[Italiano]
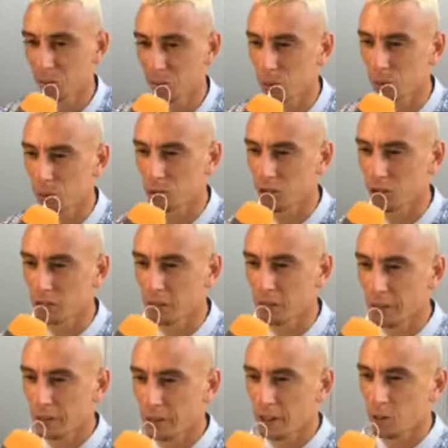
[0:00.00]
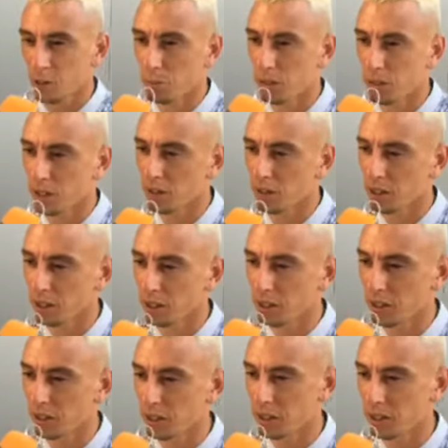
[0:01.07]
è brutto, poi
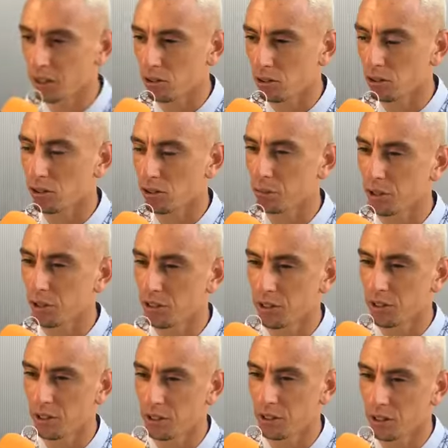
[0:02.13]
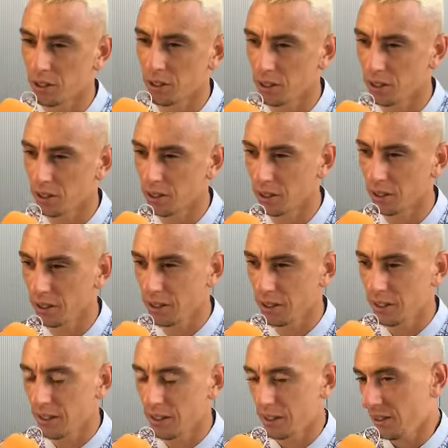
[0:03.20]
averli così vicini
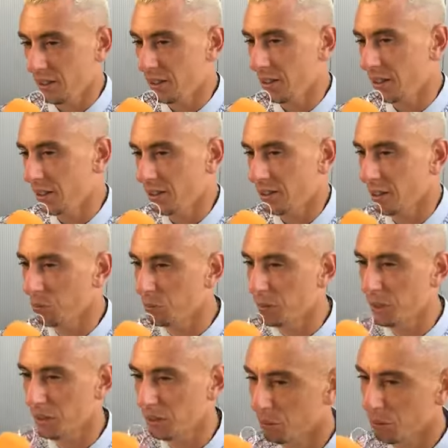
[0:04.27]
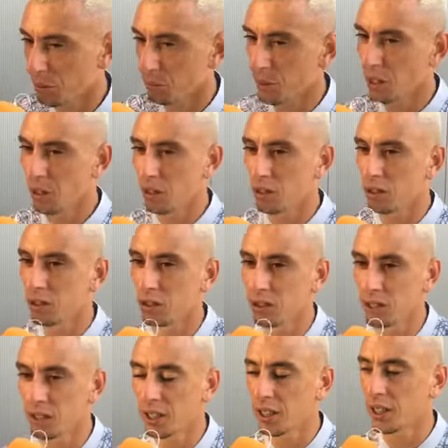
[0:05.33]
è sempre, sempre bello,
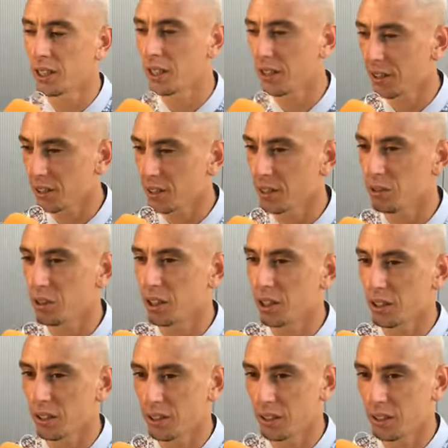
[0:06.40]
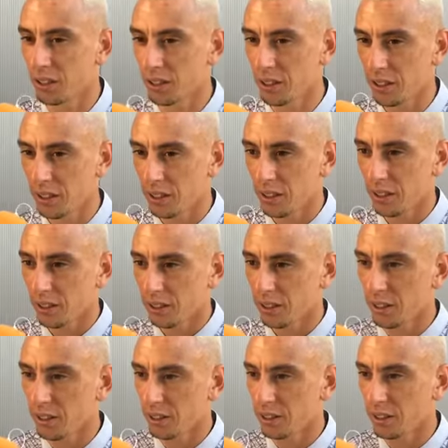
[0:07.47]
ti dà la carica quella di,
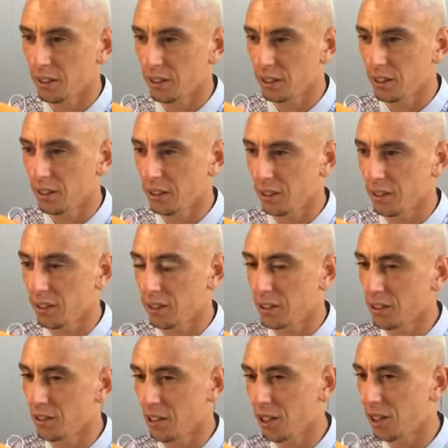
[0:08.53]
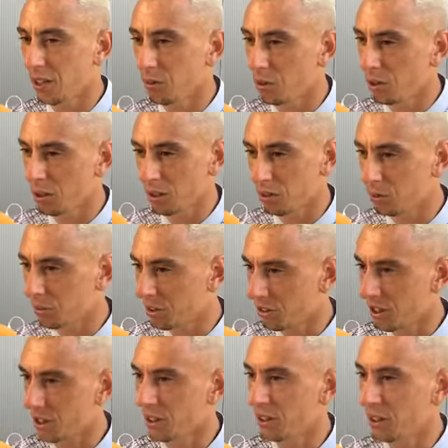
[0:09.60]
di, di già voler
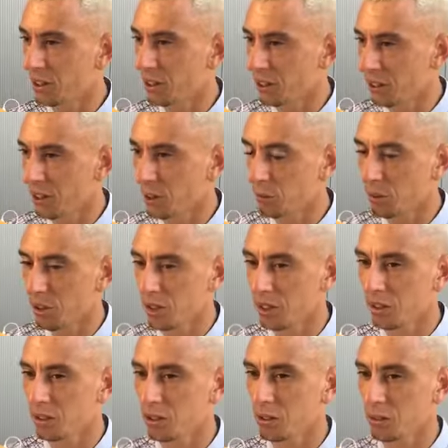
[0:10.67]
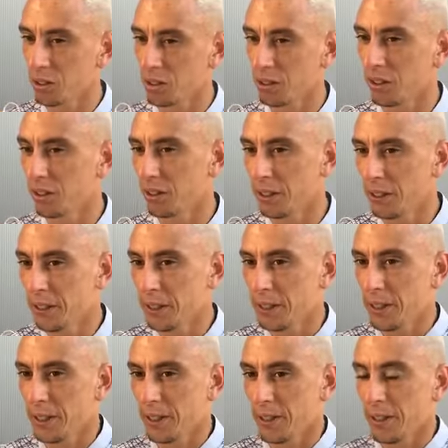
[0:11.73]
cominciare il campionato, quindi
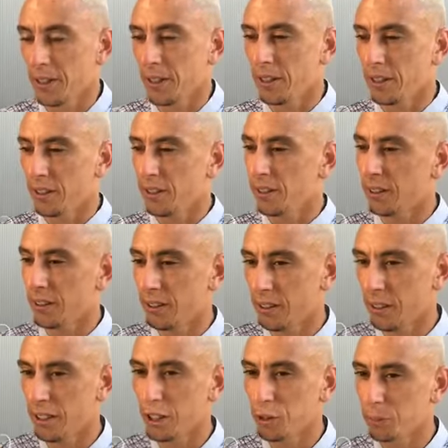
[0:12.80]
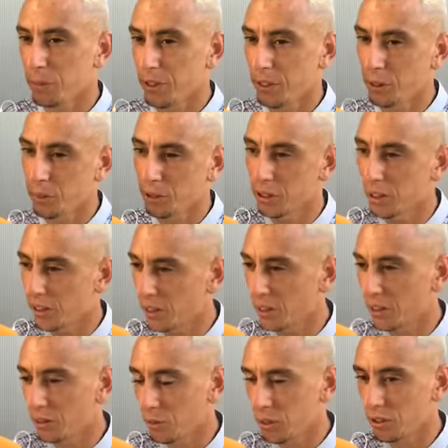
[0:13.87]
eh, speriamo
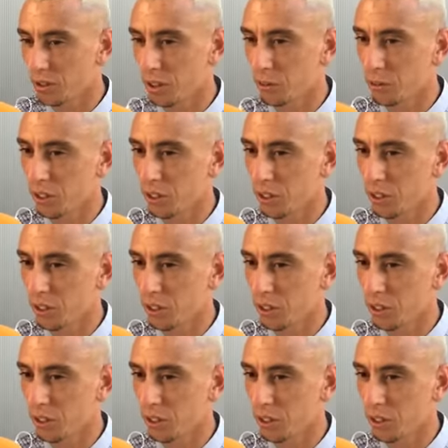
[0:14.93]
che questo